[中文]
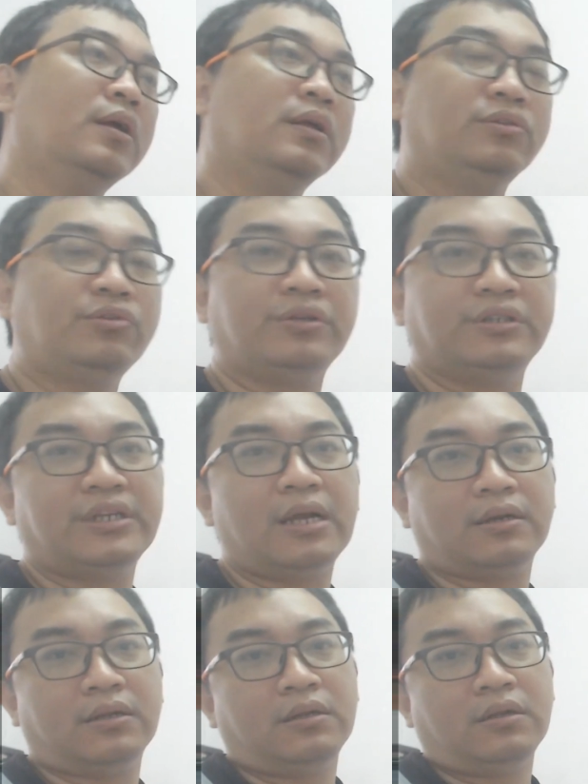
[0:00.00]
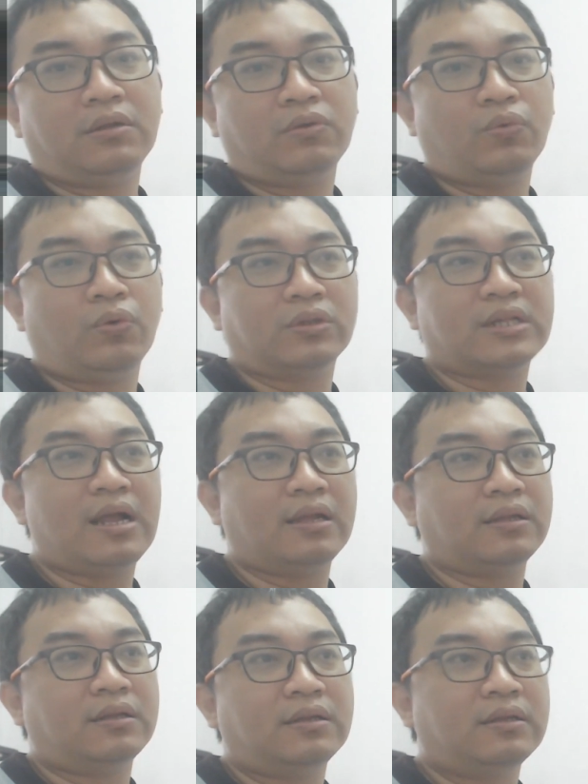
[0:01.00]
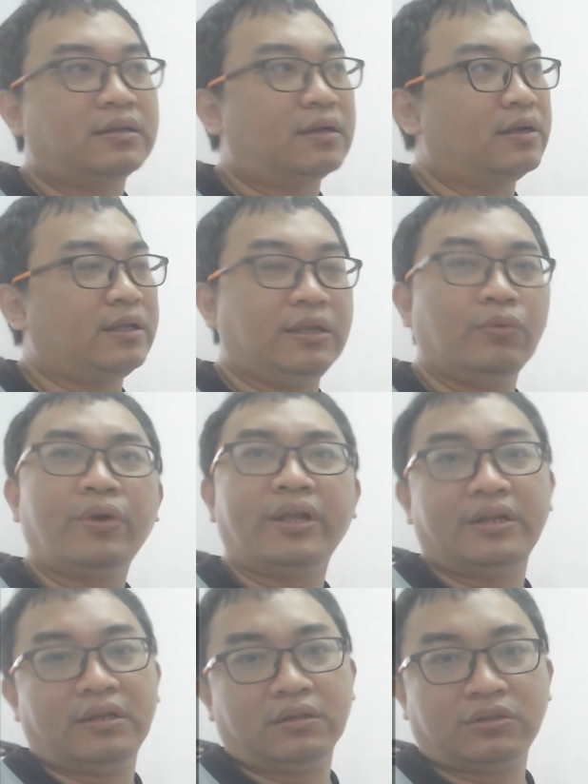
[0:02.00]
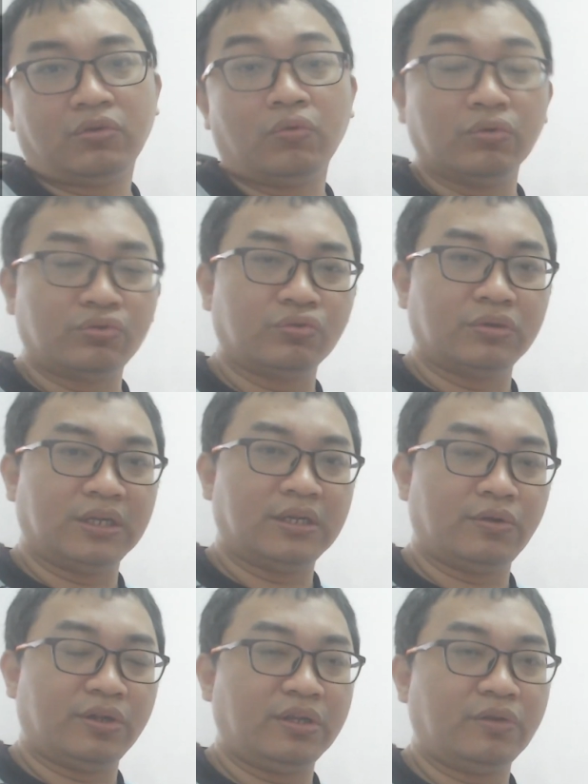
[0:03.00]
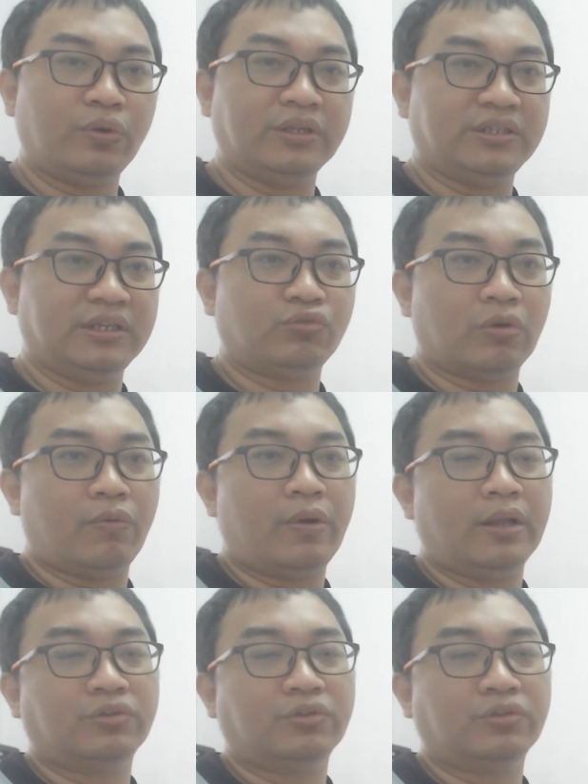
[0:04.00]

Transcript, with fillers: 就很像呢，我在啊乙未年的时候，我做了一个未接转换，